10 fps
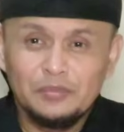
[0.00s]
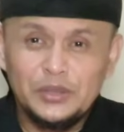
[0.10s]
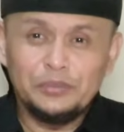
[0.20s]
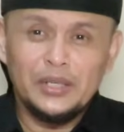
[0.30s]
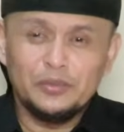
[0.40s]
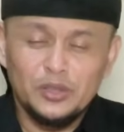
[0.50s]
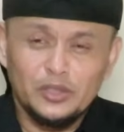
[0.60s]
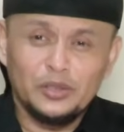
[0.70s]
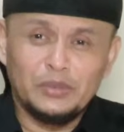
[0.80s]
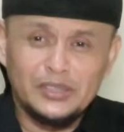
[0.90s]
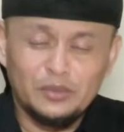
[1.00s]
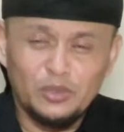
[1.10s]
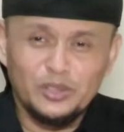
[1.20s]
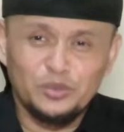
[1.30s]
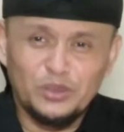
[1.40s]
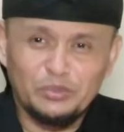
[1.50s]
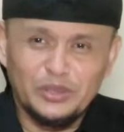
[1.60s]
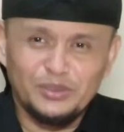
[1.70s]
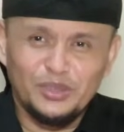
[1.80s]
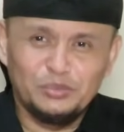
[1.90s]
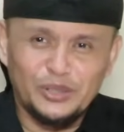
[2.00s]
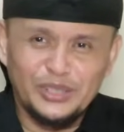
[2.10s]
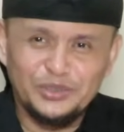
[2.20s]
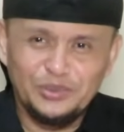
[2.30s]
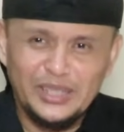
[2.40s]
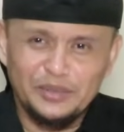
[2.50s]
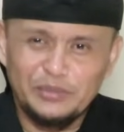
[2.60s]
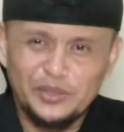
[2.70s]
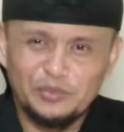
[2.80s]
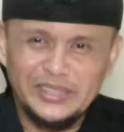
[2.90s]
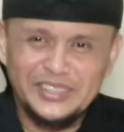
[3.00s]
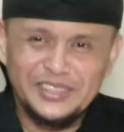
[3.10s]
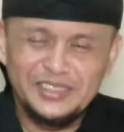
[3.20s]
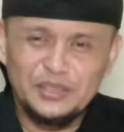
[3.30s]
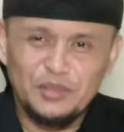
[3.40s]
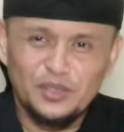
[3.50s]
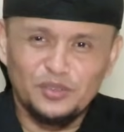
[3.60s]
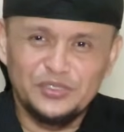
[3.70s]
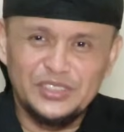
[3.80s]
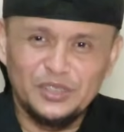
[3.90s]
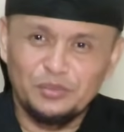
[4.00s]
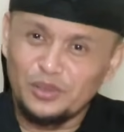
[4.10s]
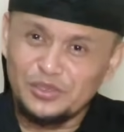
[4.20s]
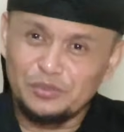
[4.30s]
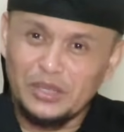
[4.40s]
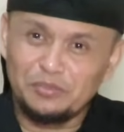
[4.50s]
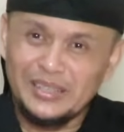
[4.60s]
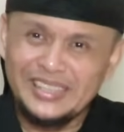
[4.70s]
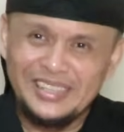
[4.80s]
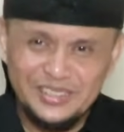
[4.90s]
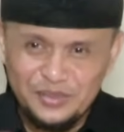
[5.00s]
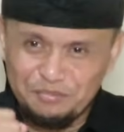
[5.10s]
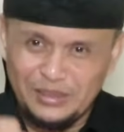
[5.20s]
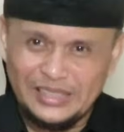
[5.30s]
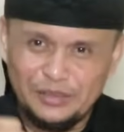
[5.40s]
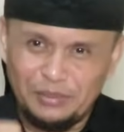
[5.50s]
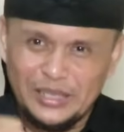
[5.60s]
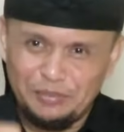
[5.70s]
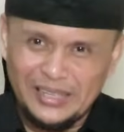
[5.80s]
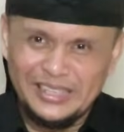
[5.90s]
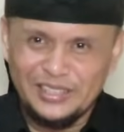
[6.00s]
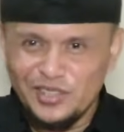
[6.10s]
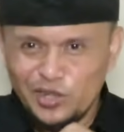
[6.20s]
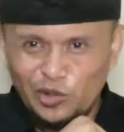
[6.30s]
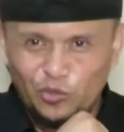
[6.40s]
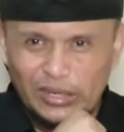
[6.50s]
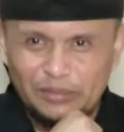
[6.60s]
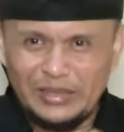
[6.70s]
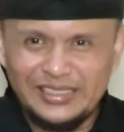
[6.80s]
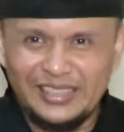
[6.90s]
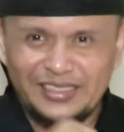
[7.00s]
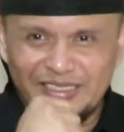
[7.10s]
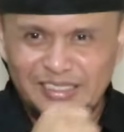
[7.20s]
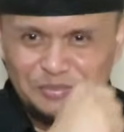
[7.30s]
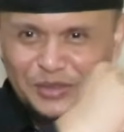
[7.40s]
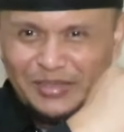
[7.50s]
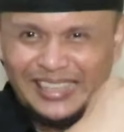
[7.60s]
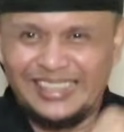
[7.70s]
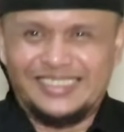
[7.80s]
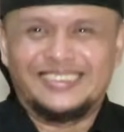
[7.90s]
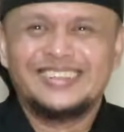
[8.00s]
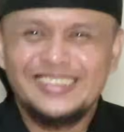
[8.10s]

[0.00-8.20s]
Bismillahirrahmanirrahim. Assalamualaikum warahmatullahi wabarakatuh. Welcome back to my channel Jamal Official Vlog. Semangat pagi, pagi, pagi, pagi luar biasa. Tetap semangat.